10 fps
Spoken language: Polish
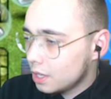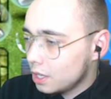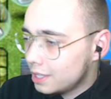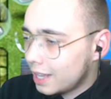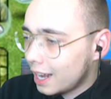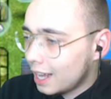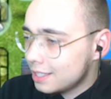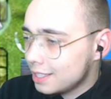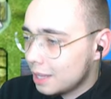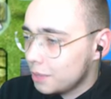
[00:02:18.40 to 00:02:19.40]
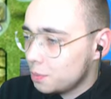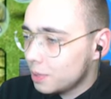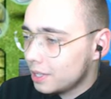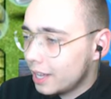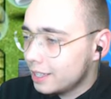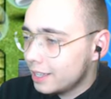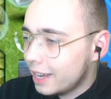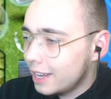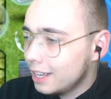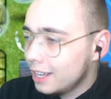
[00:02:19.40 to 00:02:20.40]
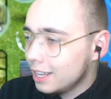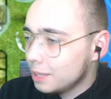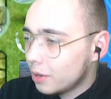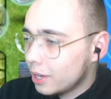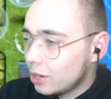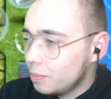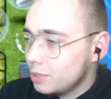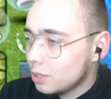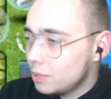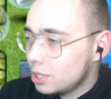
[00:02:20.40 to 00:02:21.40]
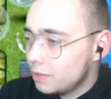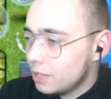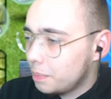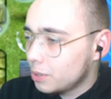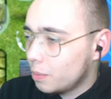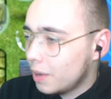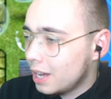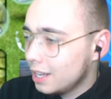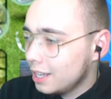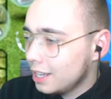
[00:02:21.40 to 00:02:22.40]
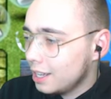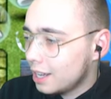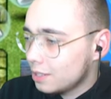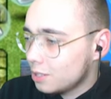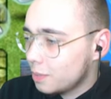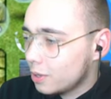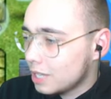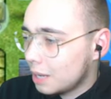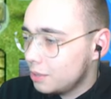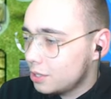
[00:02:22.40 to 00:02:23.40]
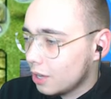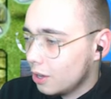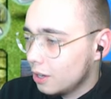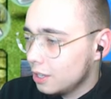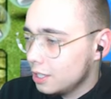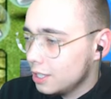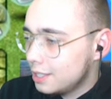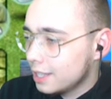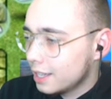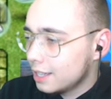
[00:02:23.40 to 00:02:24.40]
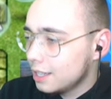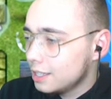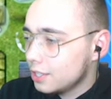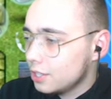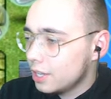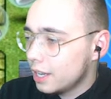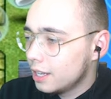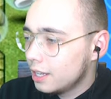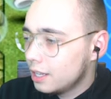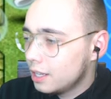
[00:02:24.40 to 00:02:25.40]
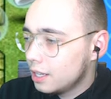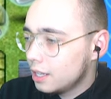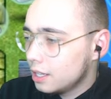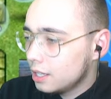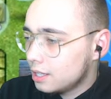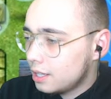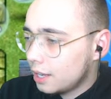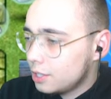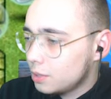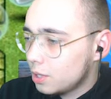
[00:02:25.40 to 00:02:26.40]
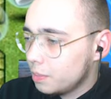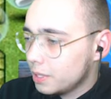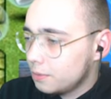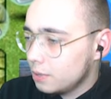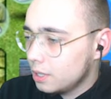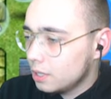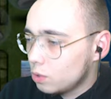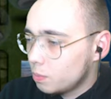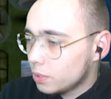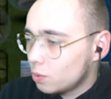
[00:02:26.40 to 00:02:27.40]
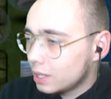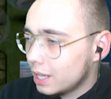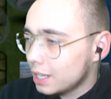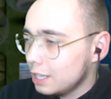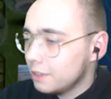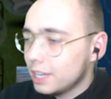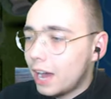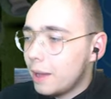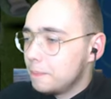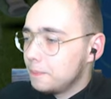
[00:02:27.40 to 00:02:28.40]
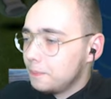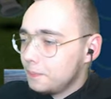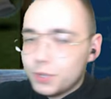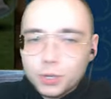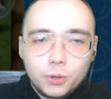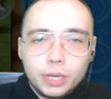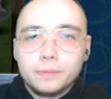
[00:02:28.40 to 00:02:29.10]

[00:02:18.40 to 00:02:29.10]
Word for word: I teraz jestem nieśmiertelny, nie? I mogę robić co mi się żywnie podoba i jadę sobie go zabić, tak o. I cyk, nie żyje stracił sobie swój turboskładak i wygrałem. Dziękuję,